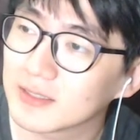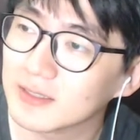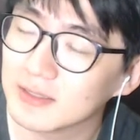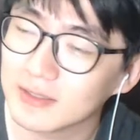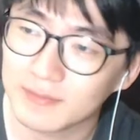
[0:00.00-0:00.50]

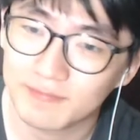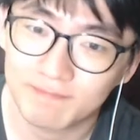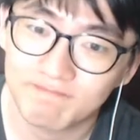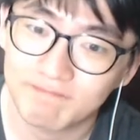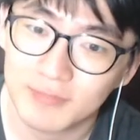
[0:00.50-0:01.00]
그
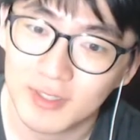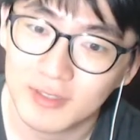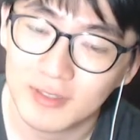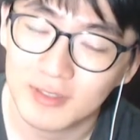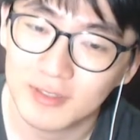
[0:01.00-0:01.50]

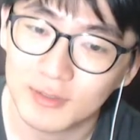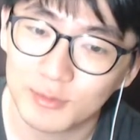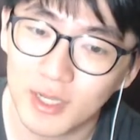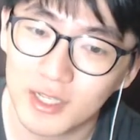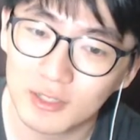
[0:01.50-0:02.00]

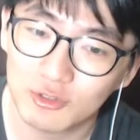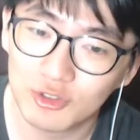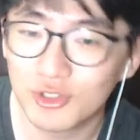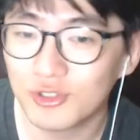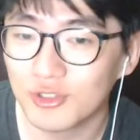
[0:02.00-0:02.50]
하여간
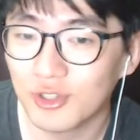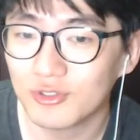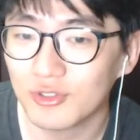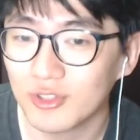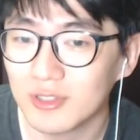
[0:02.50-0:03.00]
추실수
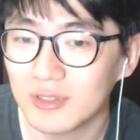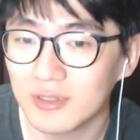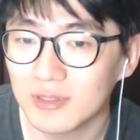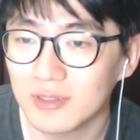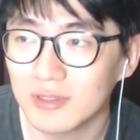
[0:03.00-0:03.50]
선수는
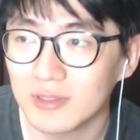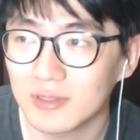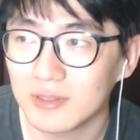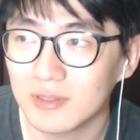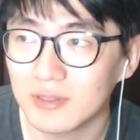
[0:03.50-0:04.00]

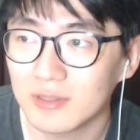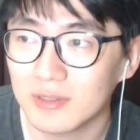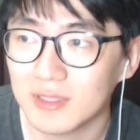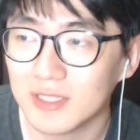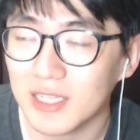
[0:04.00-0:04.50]

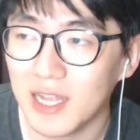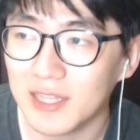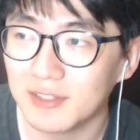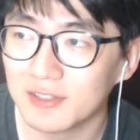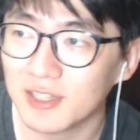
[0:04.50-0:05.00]
이제
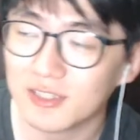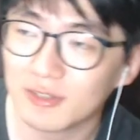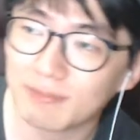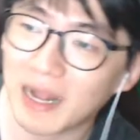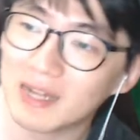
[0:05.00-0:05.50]

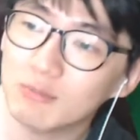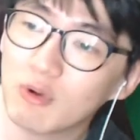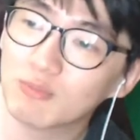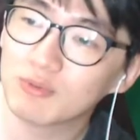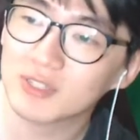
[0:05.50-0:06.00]
레인저스에서
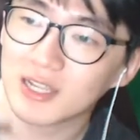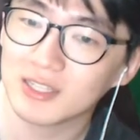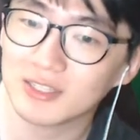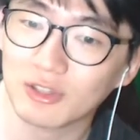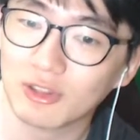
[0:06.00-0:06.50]
발목
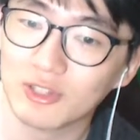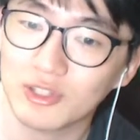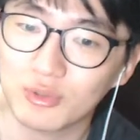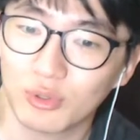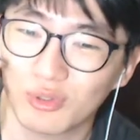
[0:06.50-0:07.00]
부상이 있었던
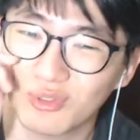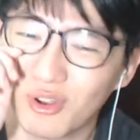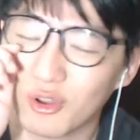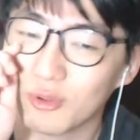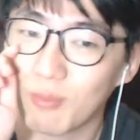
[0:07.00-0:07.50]
이후로는
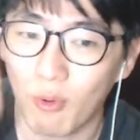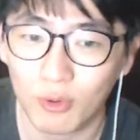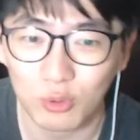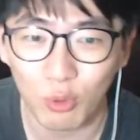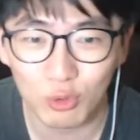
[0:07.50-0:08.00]
거의
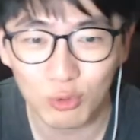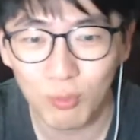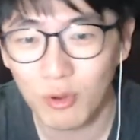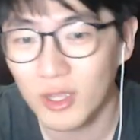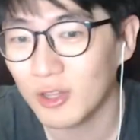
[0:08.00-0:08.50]
보,
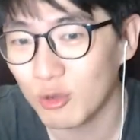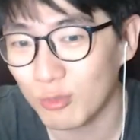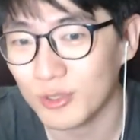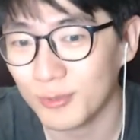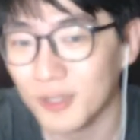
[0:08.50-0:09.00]
도루를
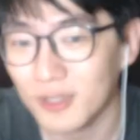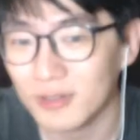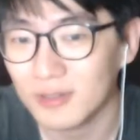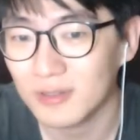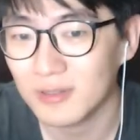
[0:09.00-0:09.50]
포기했다고 보시면 돼요.